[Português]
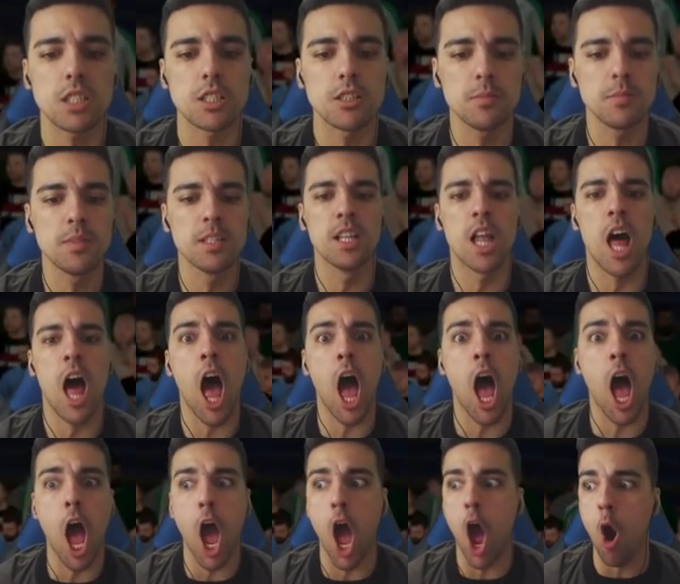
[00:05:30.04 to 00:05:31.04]
toma
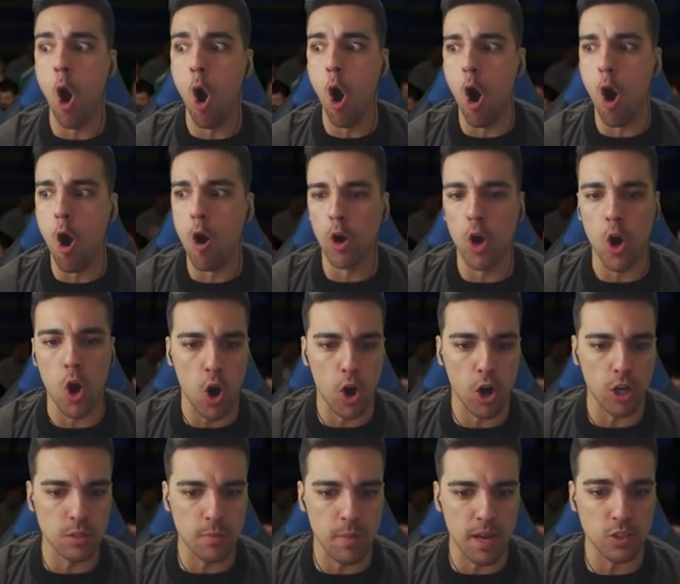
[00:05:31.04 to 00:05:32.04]
lá. Oh,
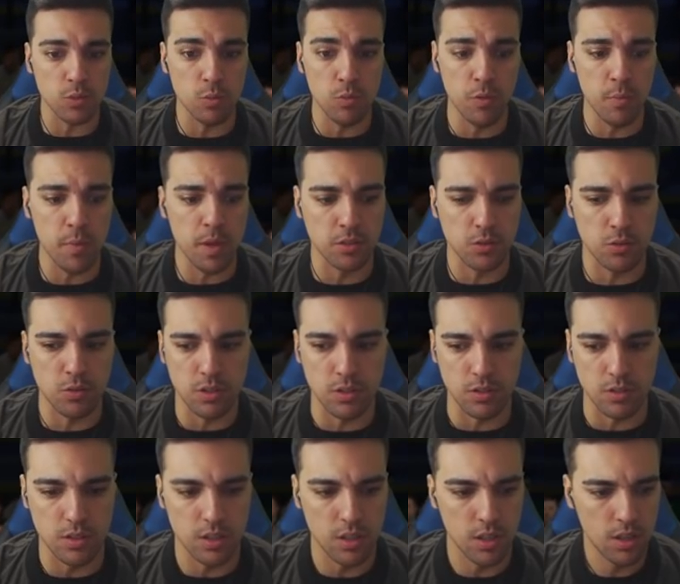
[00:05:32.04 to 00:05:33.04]
God. Mais um movimento que o
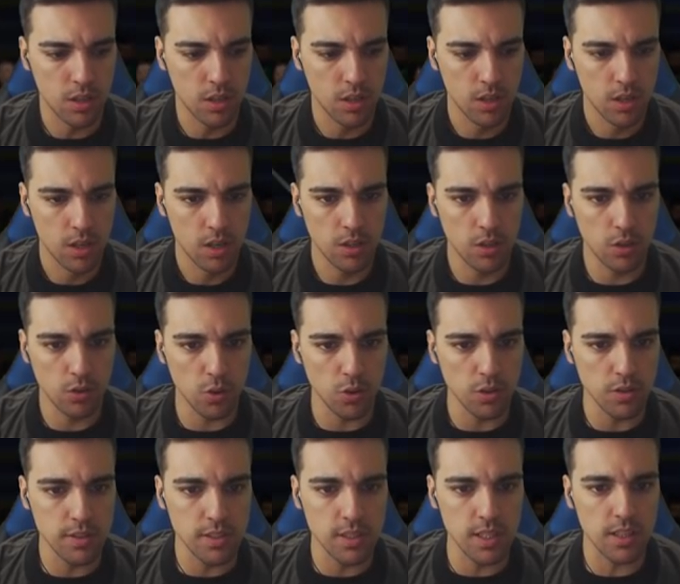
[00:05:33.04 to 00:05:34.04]
seus não
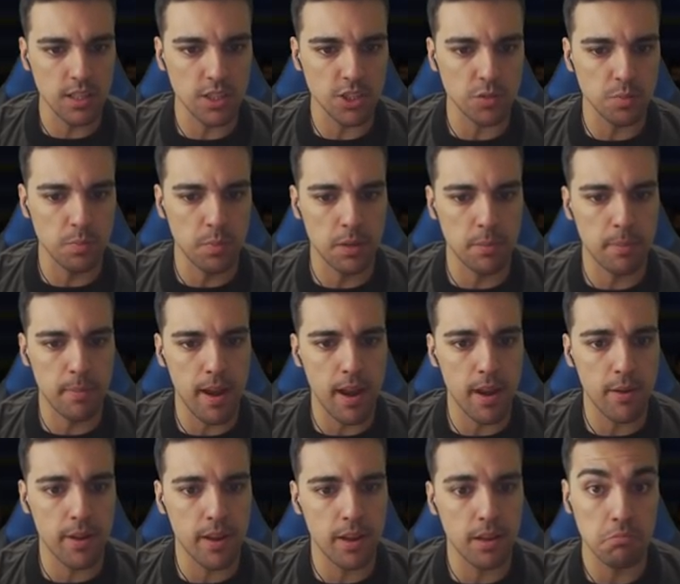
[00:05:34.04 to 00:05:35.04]
conhecia deste
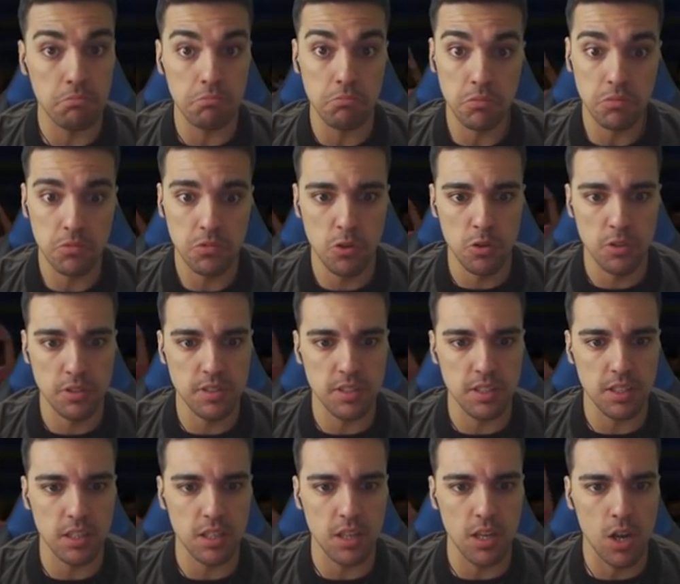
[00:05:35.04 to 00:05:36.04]
Barbarian. Eu a
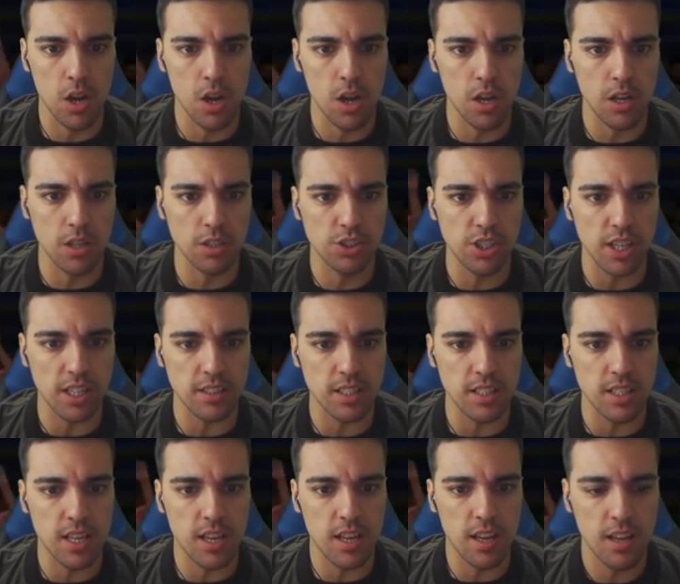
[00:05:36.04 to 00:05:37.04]
dizer que já
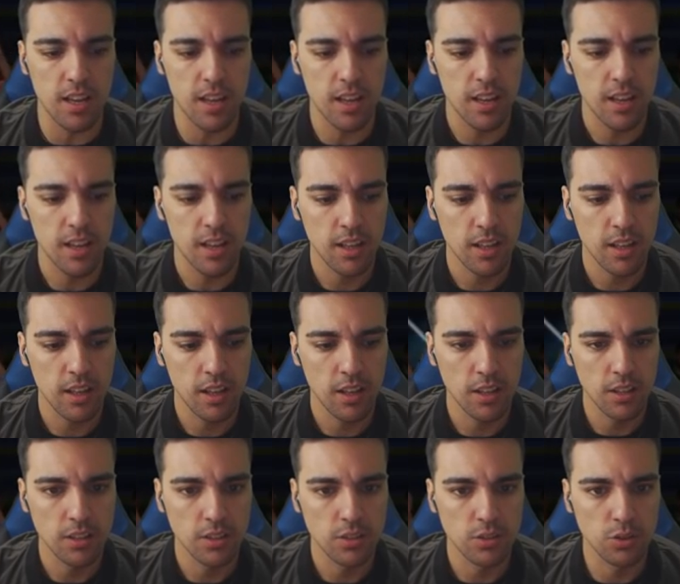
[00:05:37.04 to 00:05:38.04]
tinha
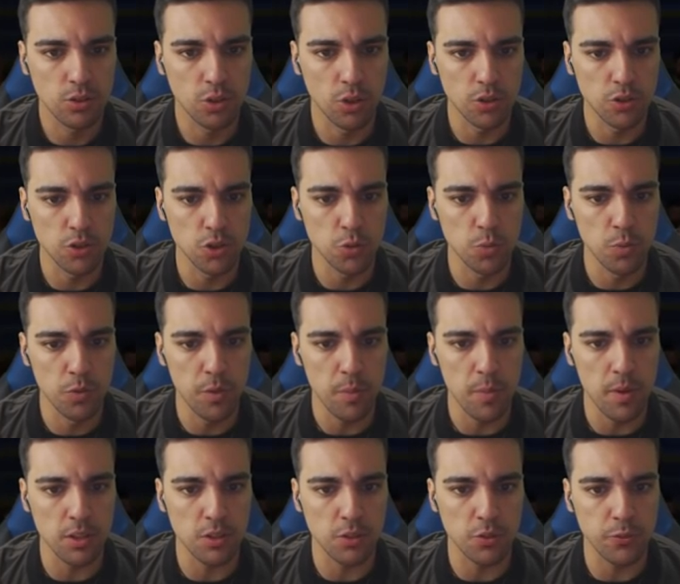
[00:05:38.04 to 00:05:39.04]
todos os
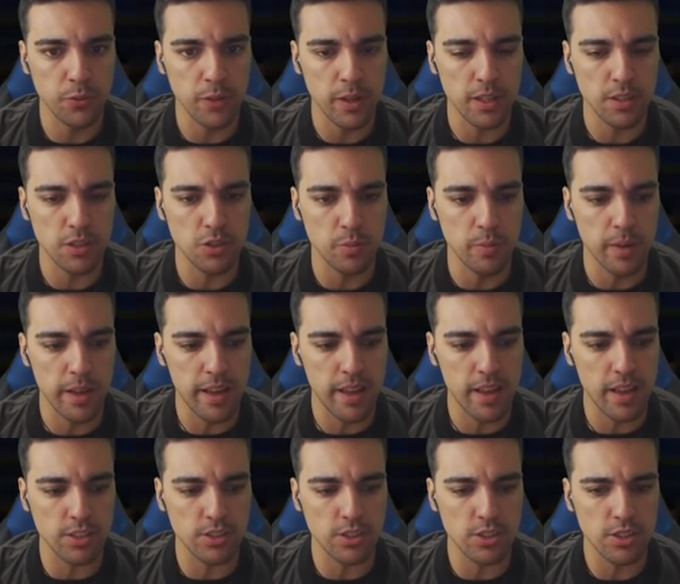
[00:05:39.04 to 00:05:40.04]
movimentos feitos,
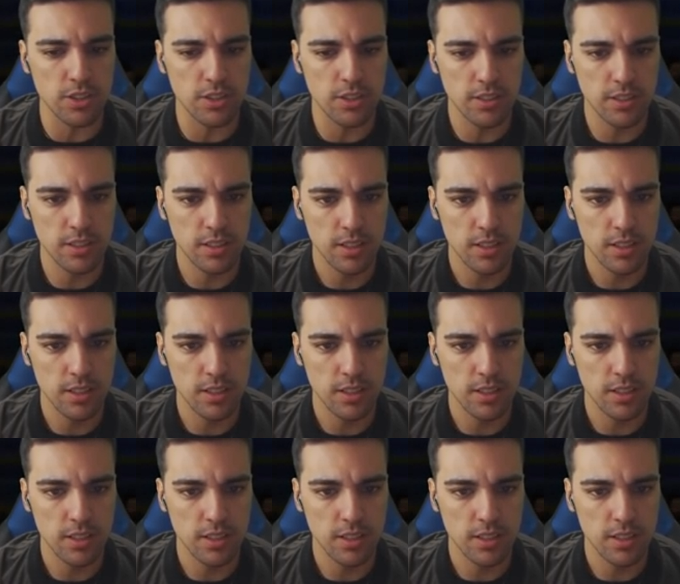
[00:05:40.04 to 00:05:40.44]
mas...